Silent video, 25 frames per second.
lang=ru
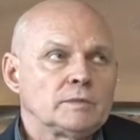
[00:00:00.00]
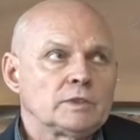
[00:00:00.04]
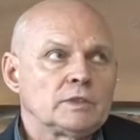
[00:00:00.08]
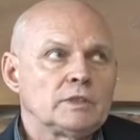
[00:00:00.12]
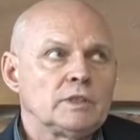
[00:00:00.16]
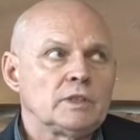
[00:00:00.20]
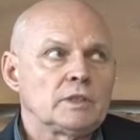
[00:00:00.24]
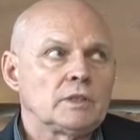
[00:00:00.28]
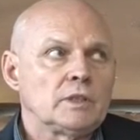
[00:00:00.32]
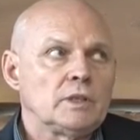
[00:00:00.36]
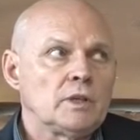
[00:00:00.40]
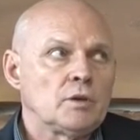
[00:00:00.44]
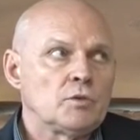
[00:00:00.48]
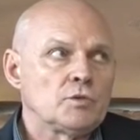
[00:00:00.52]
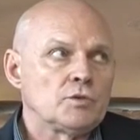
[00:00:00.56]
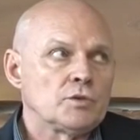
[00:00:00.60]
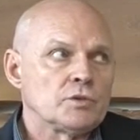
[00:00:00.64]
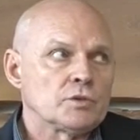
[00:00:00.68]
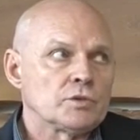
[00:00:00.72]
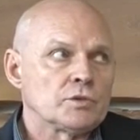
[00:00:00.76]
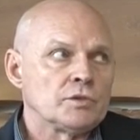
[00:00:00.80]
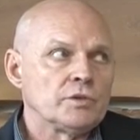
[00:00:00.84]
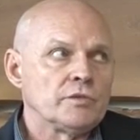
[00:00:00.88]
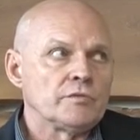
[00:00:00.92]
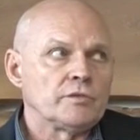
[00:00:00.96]
Где-то я
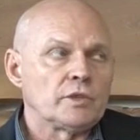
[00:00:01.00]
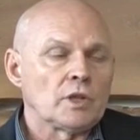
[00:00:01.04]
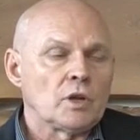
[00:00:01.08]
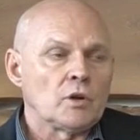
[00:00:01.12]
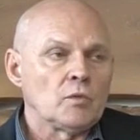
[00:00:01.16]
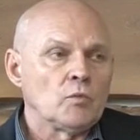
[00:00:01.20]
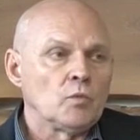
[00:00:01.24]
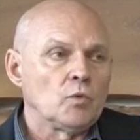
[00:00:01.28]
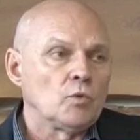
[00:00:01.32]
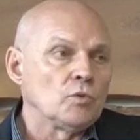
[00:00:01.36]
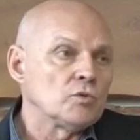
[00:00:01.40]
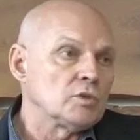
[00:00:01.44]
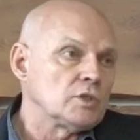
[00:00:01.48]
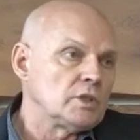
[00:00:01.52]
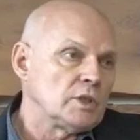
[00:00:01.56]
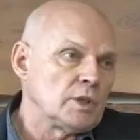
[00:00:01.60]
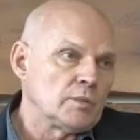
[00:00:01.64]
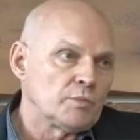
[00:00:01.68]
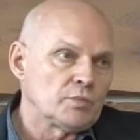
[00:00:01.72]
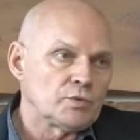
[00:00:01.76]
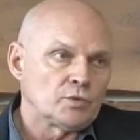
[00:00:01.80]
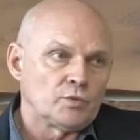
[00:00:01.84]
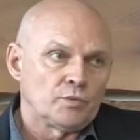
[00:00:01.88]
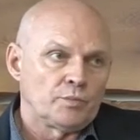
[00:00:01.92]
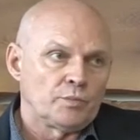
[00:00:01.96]
учился на втором курсе, я
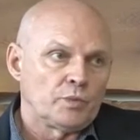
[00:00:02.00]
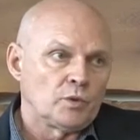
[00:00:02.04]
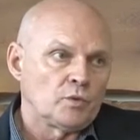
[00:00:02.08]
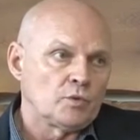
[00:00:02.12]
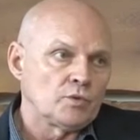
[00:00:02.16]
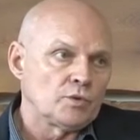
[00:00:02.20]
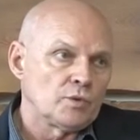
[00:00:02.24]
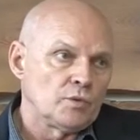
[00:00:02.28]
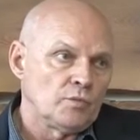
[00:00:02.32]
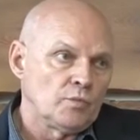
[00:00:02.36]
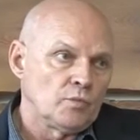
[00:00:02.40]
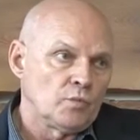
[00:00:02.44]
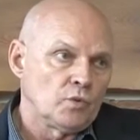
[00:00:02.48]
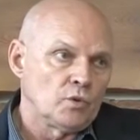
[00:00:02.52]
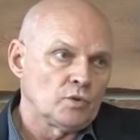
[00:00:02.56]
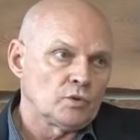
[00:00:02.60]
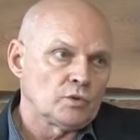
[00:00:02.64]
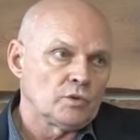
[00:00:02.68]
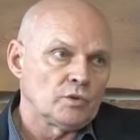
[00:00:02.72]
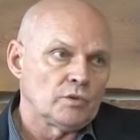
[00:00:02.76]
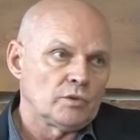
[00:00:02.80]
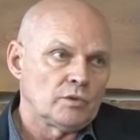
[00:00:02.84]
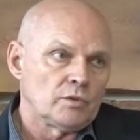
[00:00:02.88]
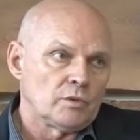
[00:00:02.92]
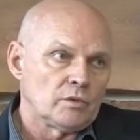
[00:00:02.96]
поступил очень
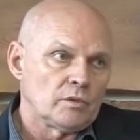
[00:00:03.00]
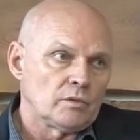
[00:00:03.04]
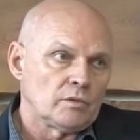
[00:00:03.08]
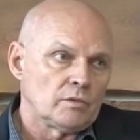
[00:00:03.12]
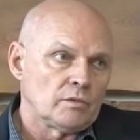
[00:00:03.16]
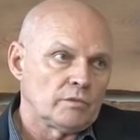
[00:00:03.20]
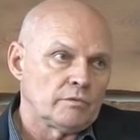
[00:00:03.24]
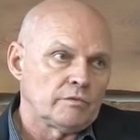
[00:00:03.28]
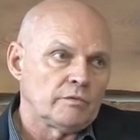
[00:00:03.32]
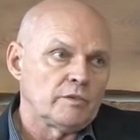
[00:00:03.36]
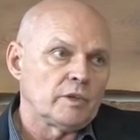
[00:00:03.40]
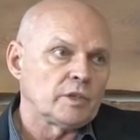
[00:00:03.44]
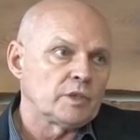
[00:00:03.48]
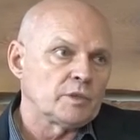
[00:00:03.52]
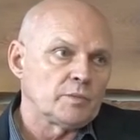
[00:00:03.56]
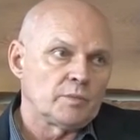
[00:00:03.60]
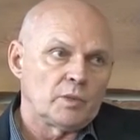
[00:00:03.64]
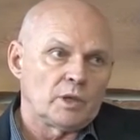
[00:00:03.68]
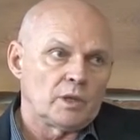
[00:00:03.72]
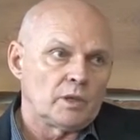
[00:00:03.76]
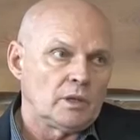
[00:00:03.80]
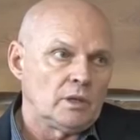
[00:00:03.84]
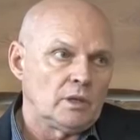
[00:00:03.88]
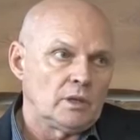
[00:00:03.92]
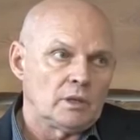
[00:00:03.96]
поздно, в
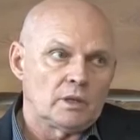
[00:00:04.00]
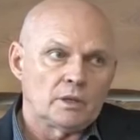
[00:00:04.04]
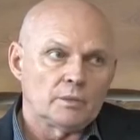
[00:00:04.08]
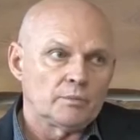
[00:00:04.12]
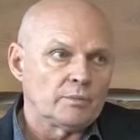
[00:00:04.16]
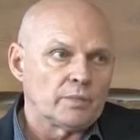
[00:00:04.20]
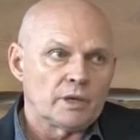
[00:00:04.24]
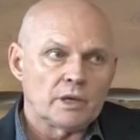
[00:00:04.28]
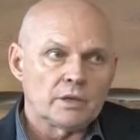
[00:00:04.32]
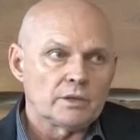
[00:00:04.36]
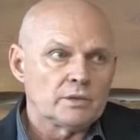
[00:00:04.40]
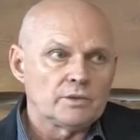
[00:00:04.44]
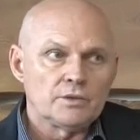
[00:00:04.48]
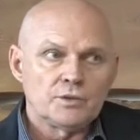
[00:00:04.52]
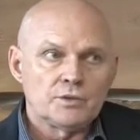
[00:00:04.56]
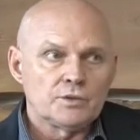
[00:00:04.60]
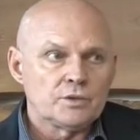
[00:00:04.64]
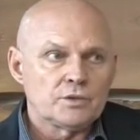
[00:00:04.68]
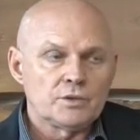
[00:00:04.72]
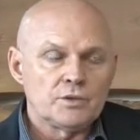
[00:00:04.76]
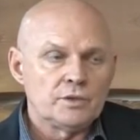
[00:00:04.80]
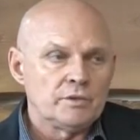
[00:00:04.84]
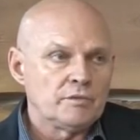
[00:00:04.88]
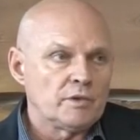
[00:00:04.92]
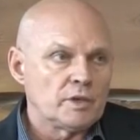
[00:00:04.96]
25 лет это
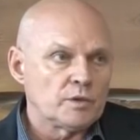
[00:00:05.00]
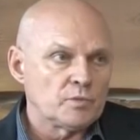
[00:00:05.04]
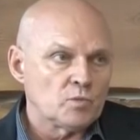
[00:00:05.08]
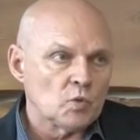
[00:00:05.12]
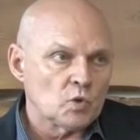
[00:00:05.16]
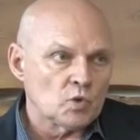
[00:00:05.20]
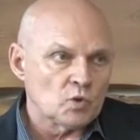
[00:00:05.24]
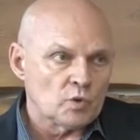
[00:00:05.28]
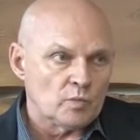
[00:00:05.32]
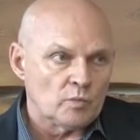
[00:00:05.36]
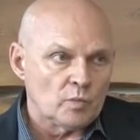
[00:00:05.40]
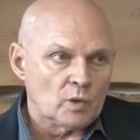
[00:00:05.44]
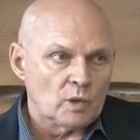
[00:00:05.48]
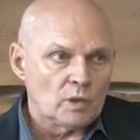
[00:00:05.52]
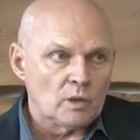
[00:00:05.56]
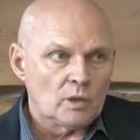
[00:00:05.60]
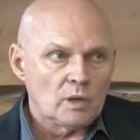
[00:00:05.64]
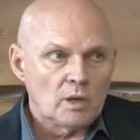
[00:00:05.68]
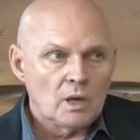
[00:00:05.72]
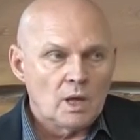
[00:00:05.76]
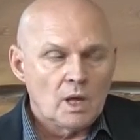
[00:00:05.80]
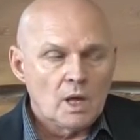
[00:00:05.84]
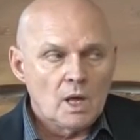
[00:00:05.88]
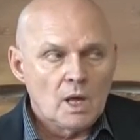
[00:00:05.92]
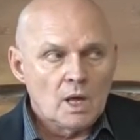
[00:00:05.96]
практически невозможно было.
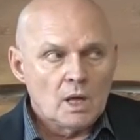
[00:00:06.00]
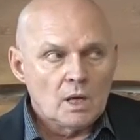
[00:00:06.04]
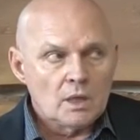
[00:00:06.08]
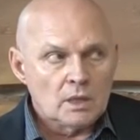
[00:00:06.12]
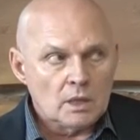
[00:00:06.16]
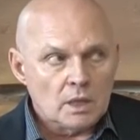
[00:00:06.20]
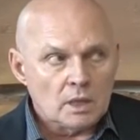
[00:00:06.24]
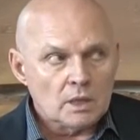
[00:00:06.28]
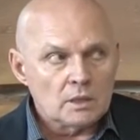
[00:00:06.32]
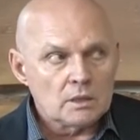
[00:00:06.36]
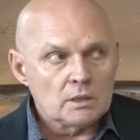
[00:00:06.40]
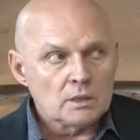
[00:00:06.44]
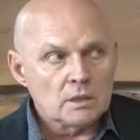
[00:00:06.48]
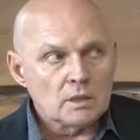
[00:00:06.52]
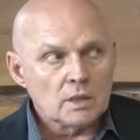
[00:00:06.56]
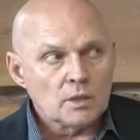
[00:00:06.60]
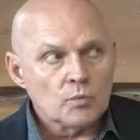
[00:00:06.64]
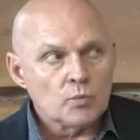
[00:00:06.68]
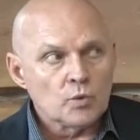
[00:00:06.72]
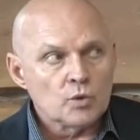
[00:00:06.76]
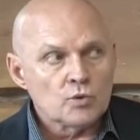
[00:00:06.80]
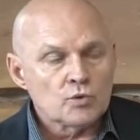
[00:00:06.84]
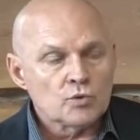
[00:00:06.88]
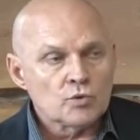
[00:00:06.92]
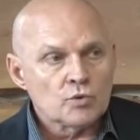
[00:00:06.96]
Я хотел
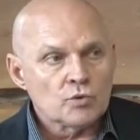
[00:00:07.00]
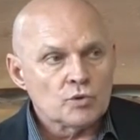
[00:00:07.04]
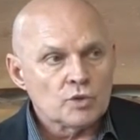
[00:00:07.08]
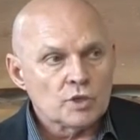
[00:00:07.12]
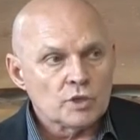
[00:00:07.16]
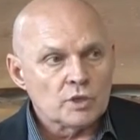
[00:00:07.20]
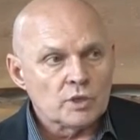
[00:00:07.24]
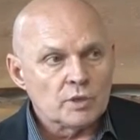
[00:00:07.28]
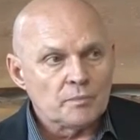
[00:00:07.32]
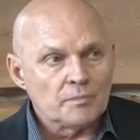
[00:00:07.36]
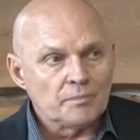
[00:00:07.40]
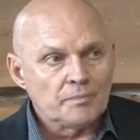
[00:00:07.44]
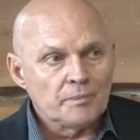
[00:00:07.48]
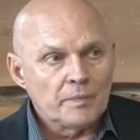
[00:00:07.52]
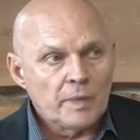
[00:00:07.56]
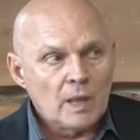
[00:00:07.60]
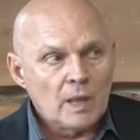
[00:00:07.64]
работать с Шукшиным.